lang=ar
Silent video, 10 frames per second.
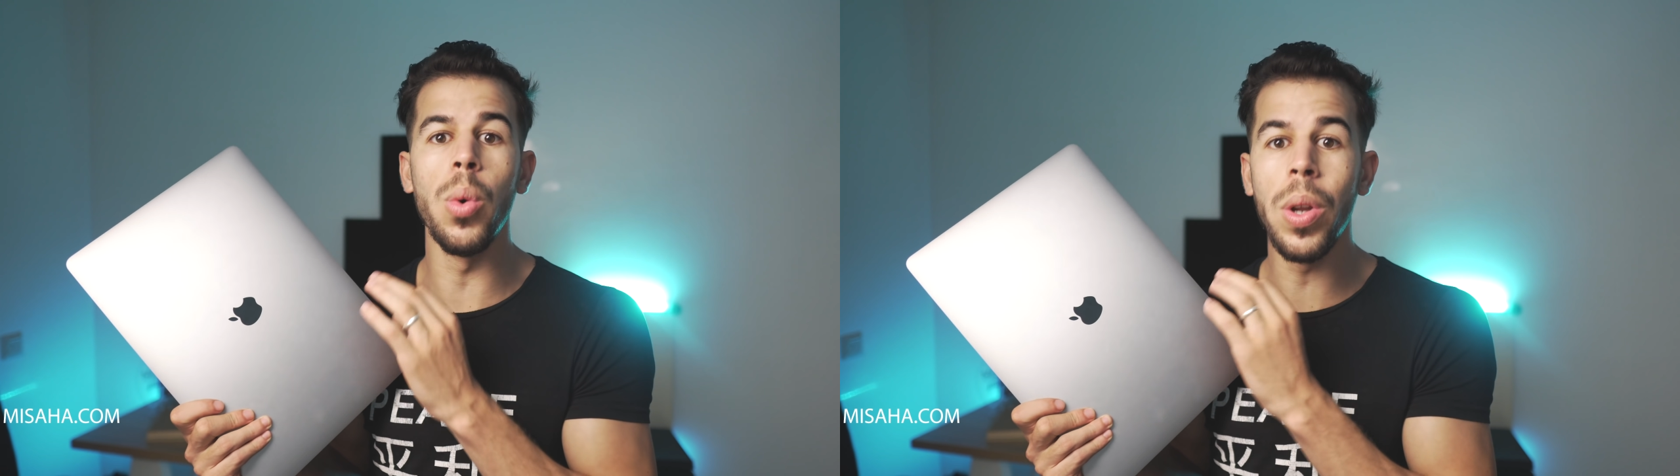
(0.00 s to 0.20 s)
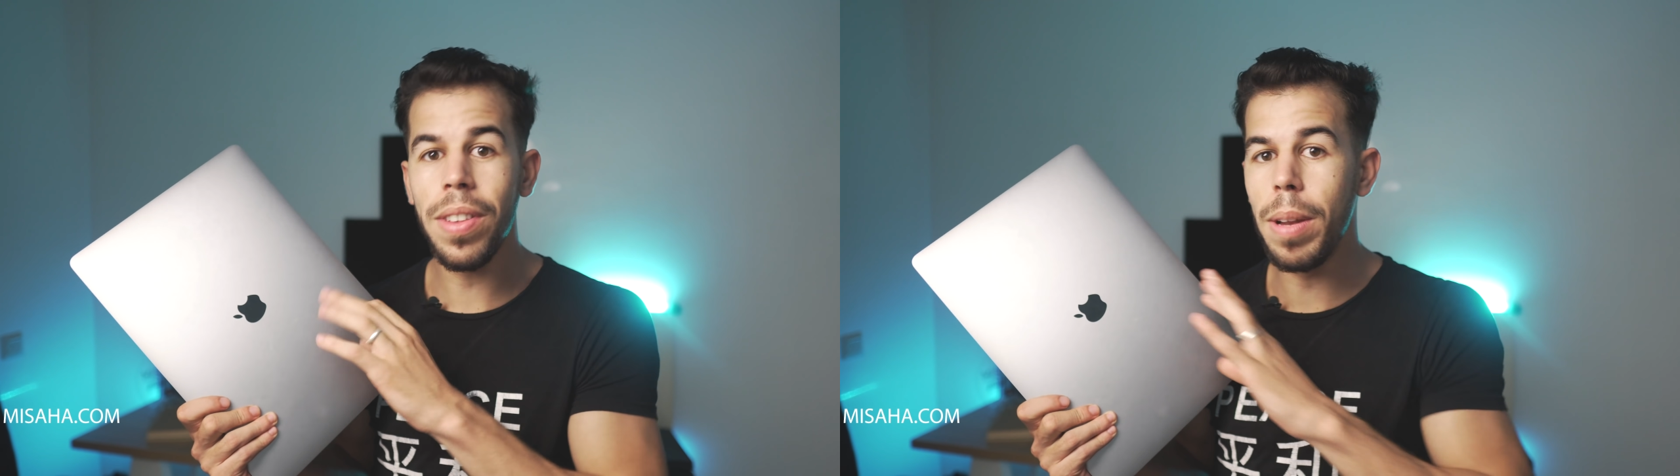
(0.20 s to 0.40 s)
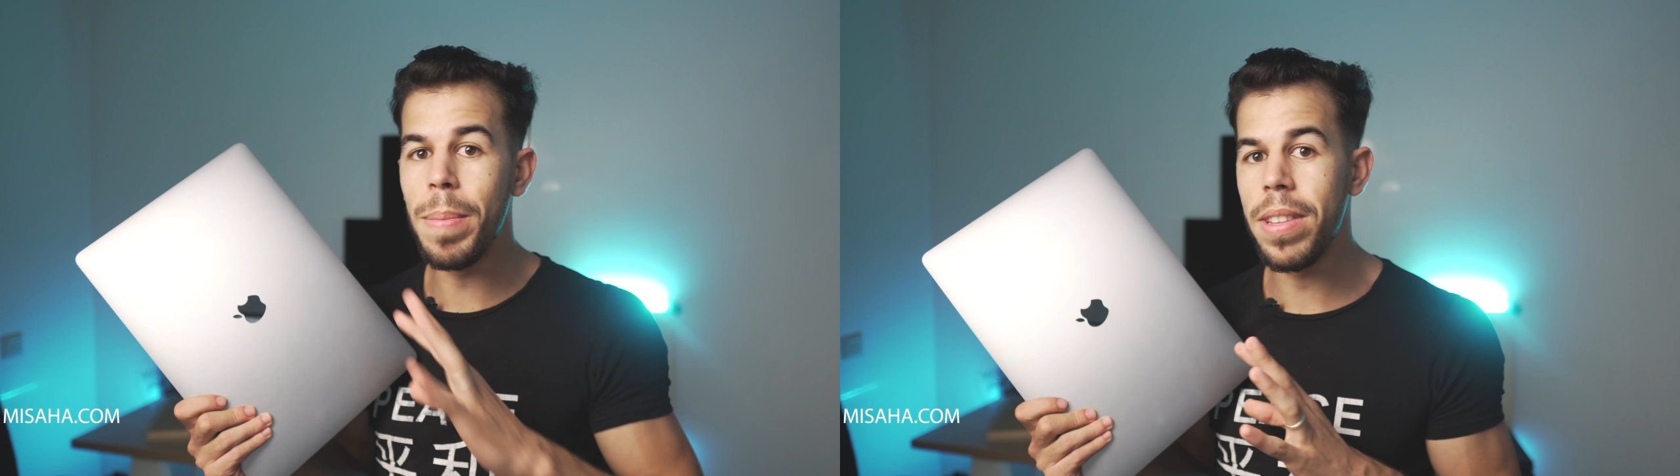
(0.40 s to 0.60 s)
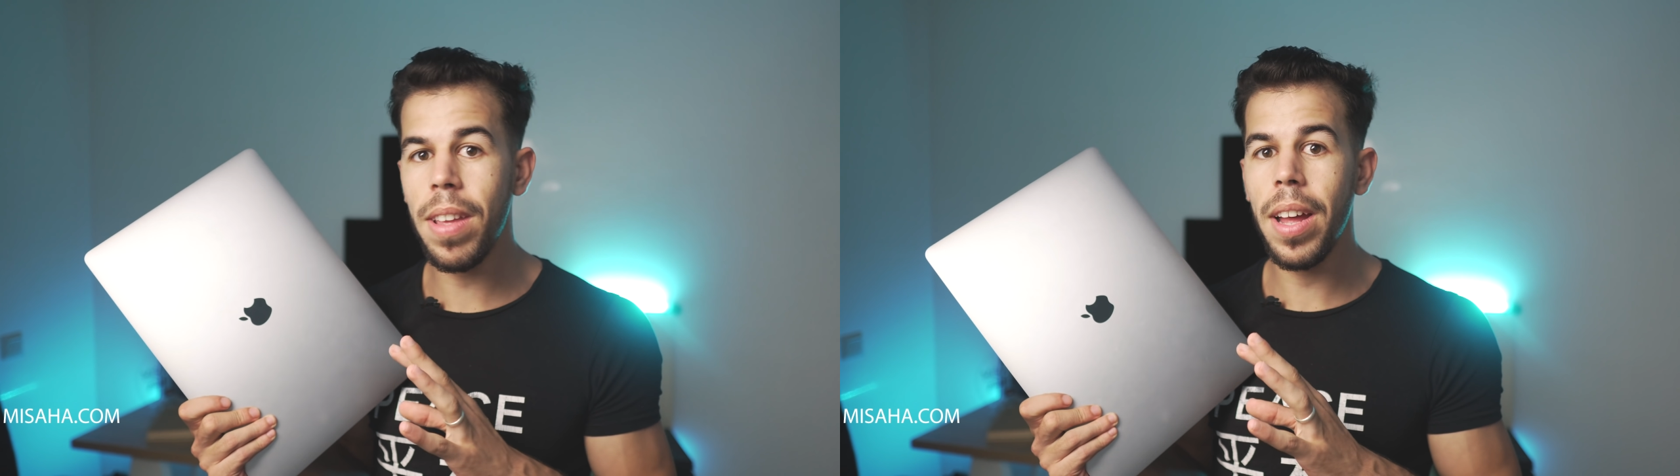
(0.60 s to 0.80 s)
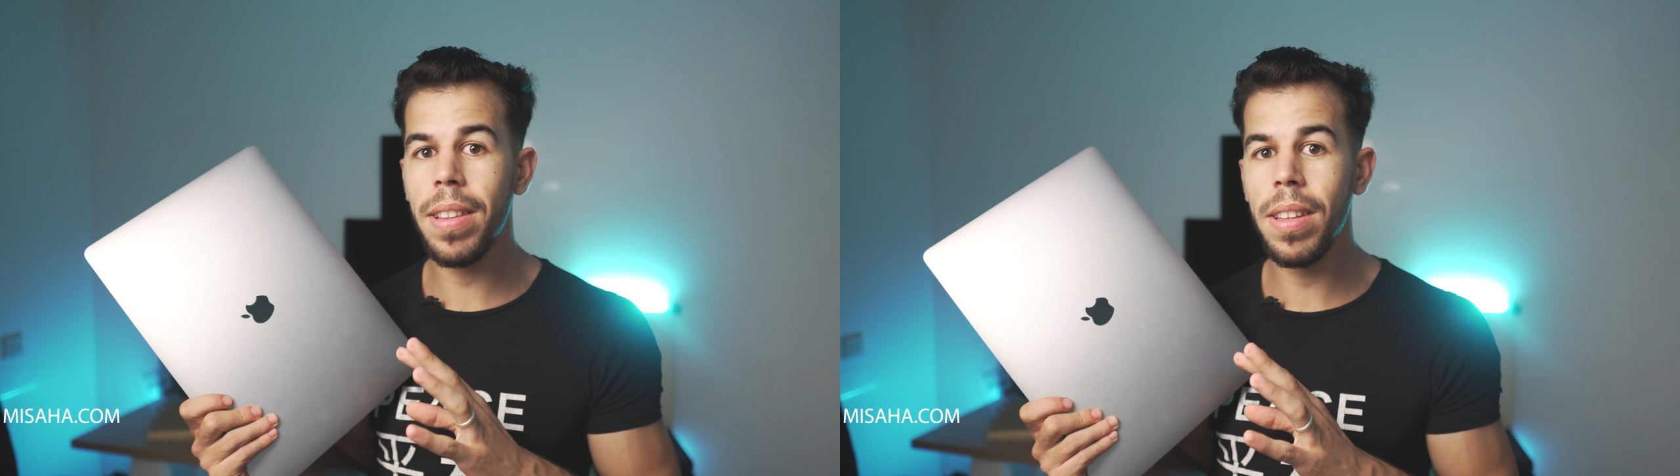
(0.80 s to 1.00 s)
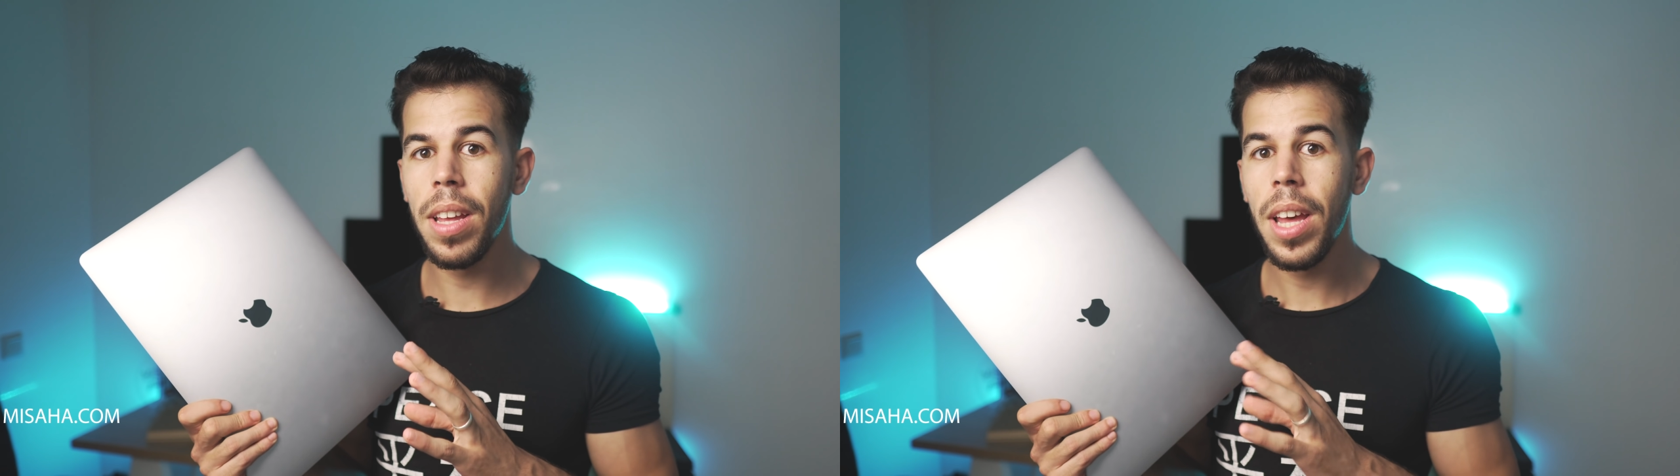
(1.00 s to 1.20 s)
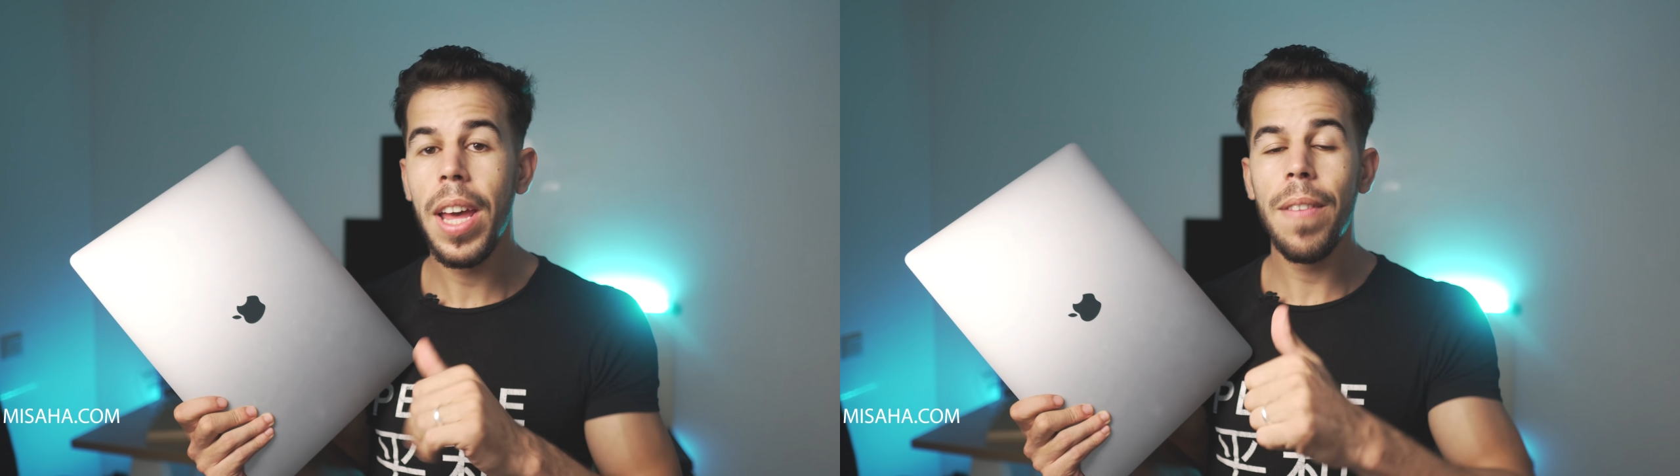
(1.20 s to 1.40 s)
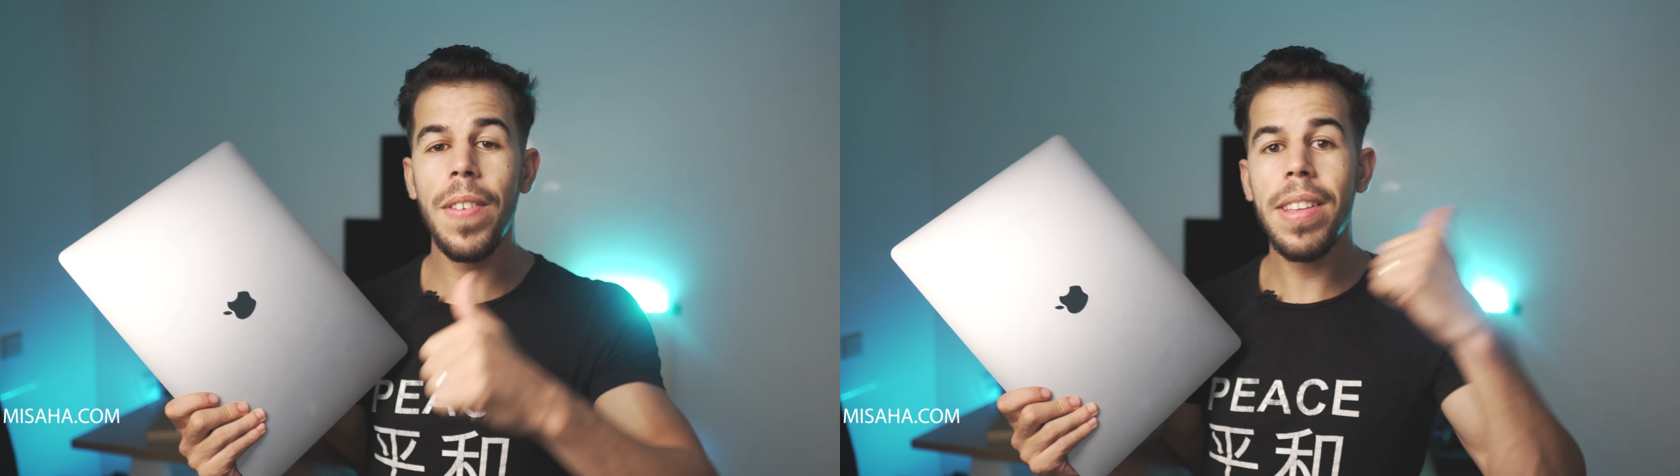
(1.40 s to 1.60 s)
ونفس الميزات
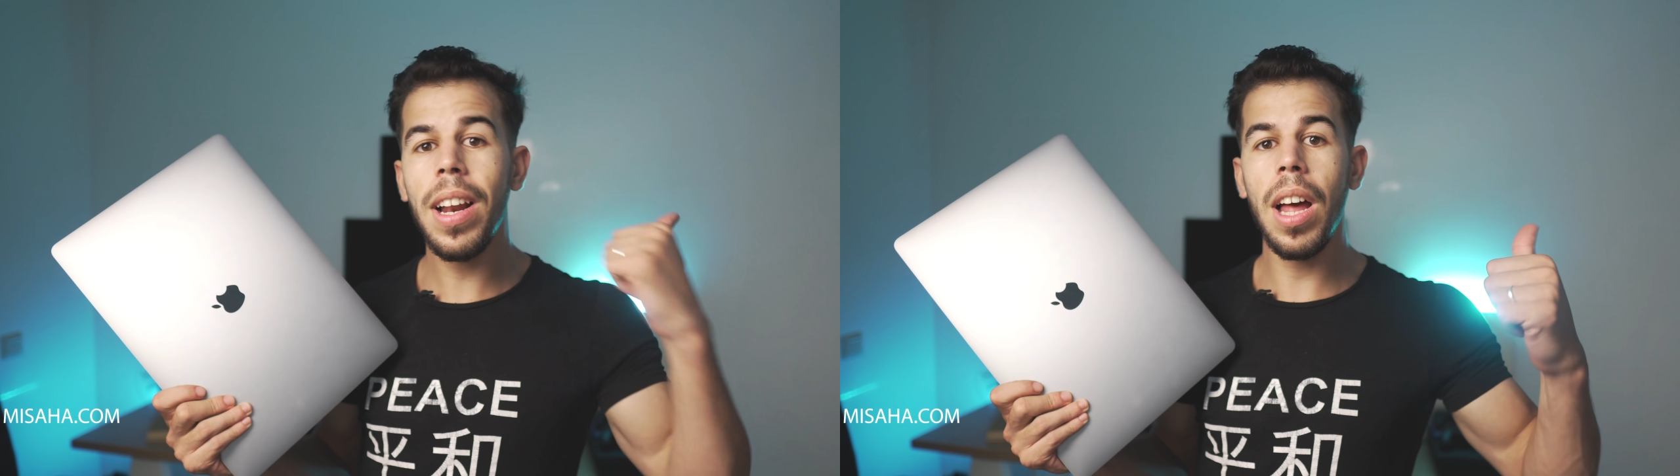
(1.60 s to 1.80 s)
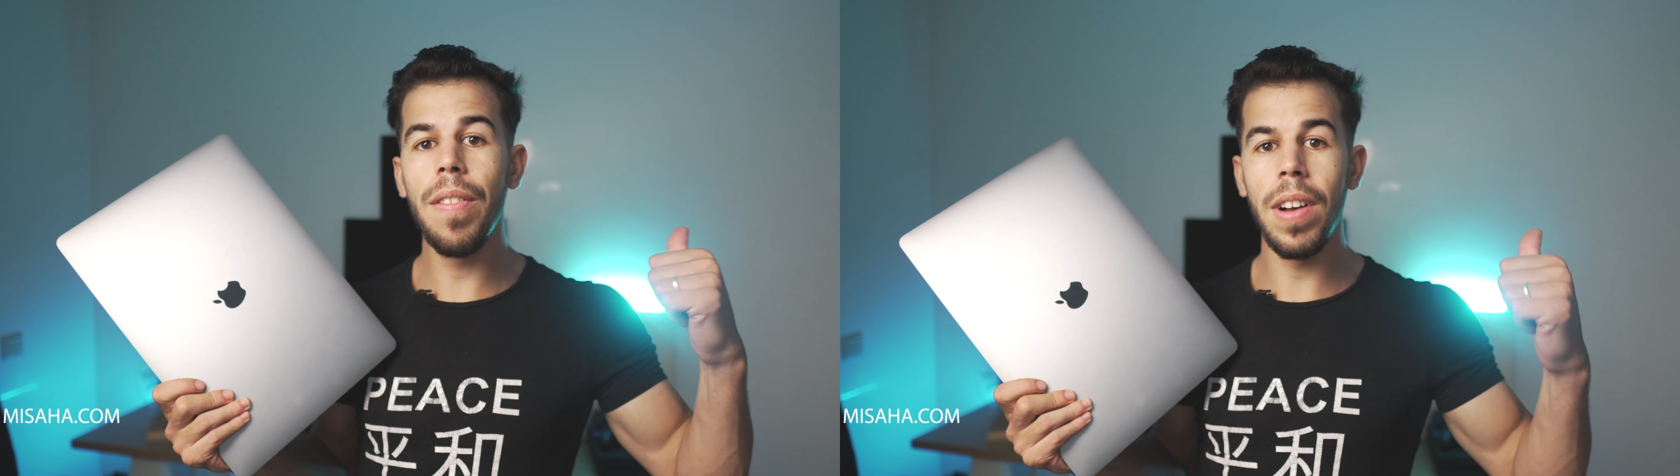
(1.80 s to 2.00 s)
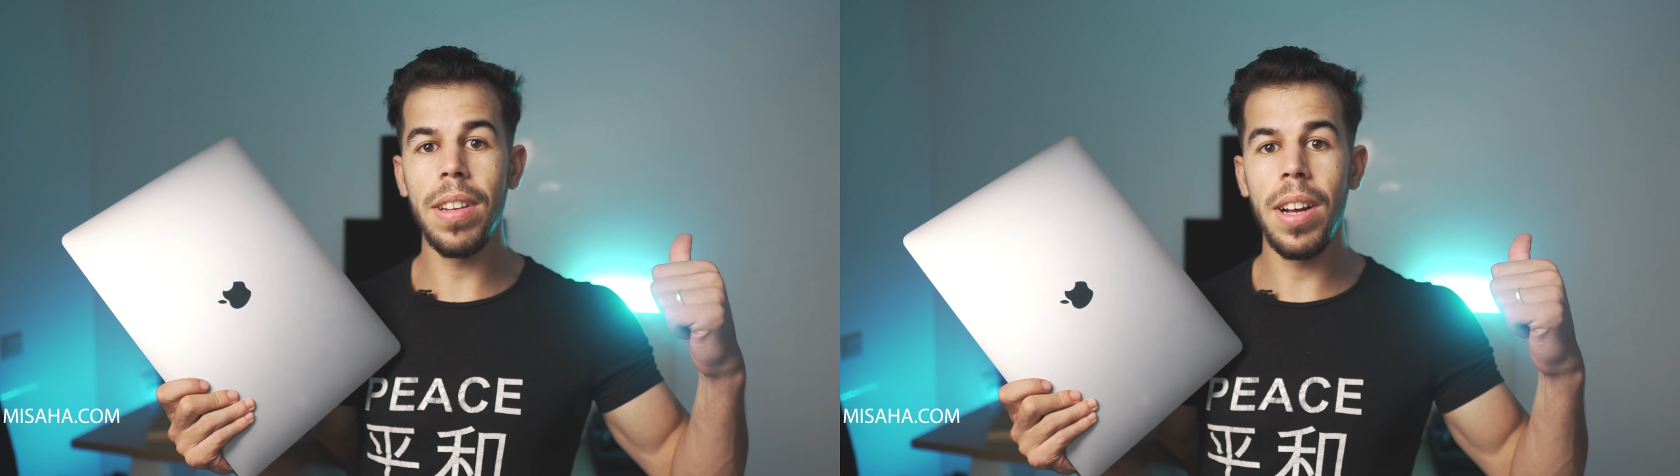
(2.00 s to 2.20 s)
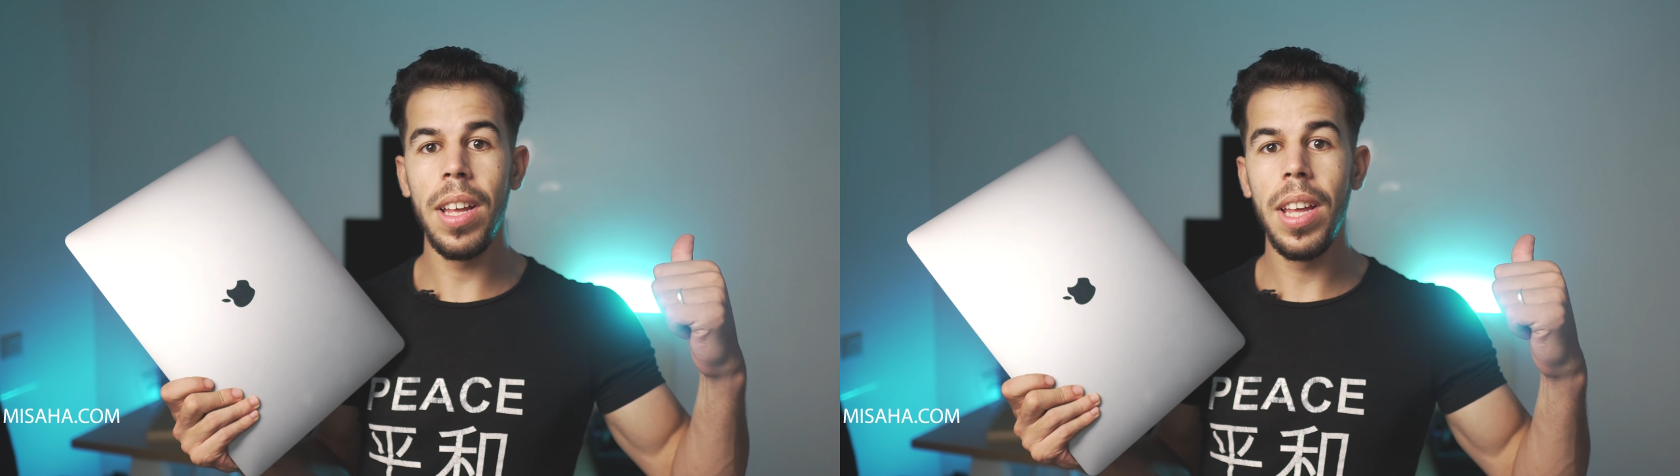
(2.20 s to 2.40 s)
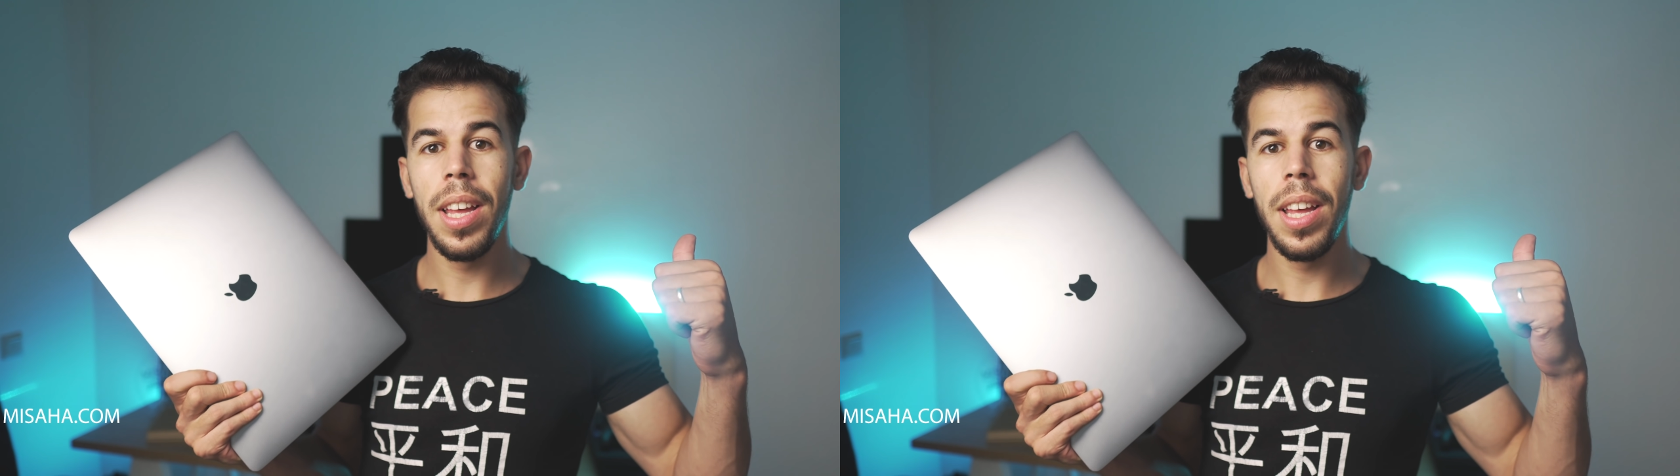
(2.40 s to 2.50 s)
في تلك الفترة